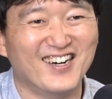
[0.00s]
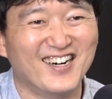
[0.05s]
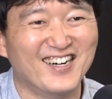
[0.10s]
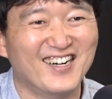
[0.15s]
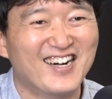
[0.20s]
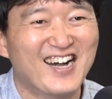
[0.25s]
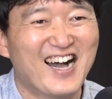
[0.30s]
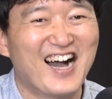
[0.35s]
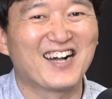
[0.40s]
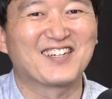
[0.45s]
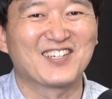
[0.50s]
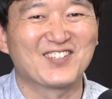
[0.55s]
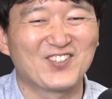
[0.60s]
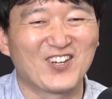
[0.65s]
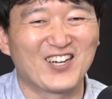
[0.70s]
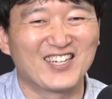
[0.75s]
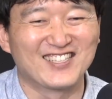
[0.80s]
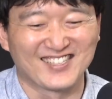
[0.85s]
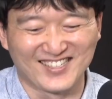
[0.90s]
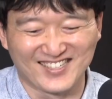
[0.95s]
그래도 할
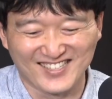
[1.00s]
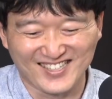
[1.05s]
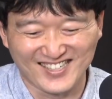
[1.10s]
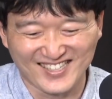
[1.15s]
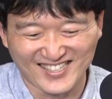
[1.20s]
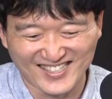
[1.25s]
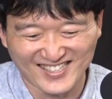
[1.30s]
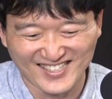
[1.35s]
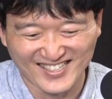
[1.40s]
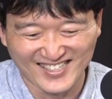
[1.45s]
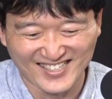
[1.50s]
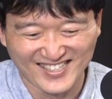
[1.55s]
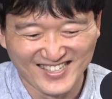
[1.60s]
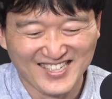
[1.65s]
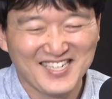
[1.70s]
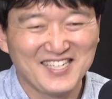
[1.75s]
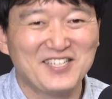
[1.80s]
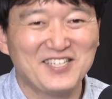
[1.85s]
겁니다. 네.